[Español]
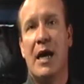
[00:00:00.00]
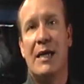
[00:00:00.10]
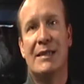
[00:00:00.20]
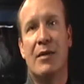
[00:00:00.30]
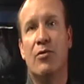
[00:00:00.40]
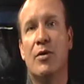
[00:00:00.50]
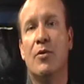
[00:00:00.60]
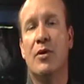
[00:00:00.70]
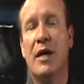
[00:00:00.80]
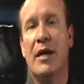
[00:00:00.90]
hasta el
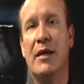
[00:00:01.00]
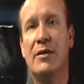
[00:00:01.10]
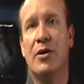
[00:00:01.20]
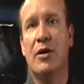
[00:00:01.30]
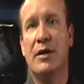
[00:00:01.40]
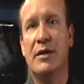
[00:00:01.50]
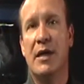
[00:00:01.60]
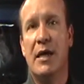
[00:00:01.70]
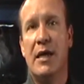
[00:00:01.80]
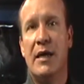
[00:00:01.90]
último día de elecciones
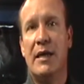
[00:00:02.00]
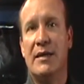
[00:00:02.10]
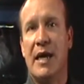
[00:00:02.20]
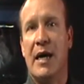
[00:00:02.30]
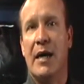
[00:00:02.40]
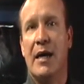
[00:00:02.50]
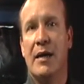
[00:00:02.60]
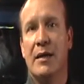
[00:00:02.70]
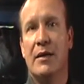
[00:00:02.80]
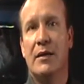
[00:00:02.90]
y que se haga,